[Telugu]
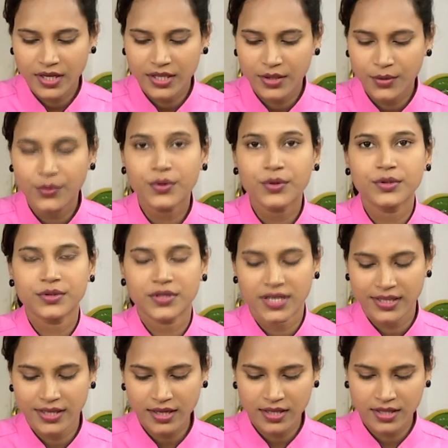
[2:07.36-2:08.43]
ఇది ఉడుకుతుంది
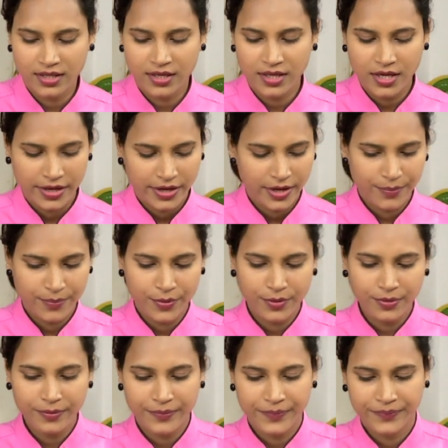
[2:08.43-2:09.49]
కదా ఇప్పుడు